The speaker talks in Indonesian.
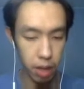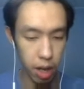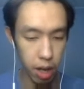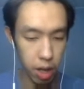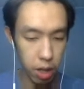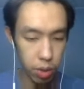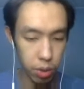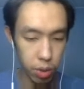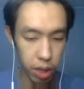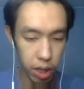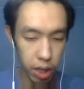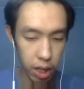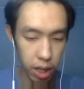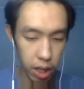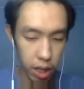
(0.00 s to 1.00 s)
aduh
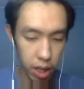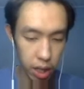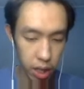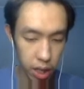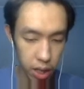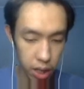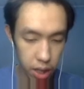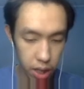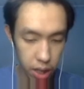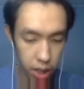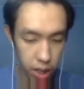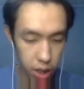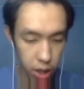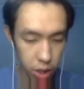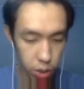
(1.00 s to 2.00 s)
ini
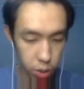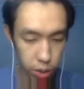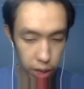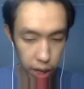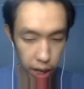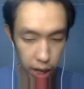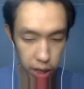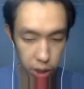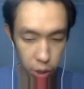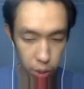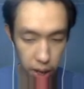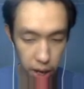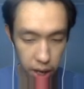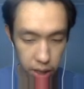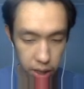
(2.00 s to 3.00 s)
dunia kacau
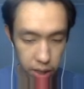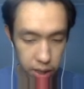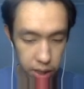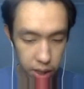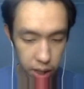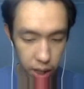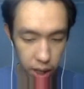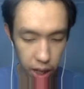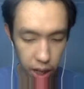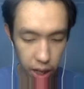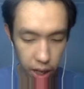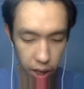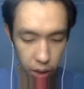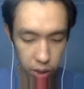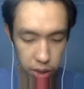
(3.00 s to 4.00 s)
banget guys ya gila
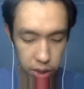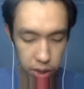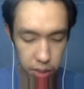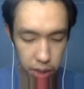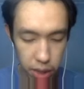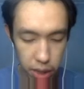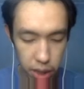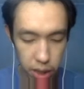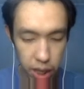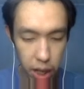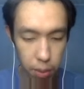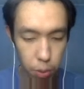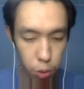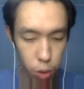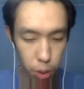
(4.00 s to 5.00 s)
ekosistem kita
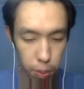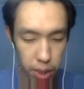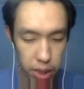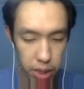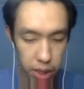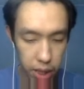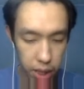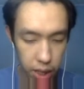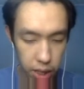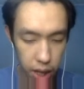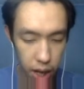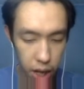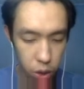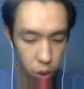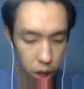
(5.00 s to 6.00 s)
32% guys
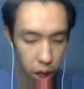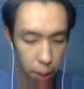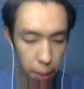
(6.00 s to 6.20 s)
aduh ada